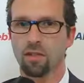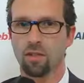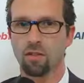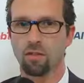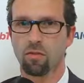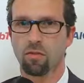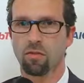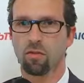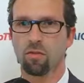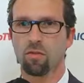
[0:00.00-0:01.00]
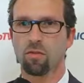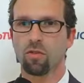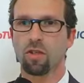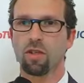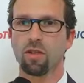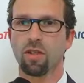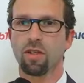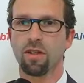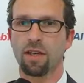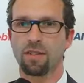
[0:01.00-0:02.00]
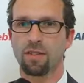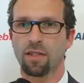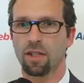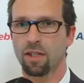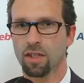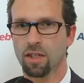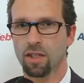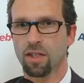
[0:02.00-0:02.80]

sì, non, non deve essere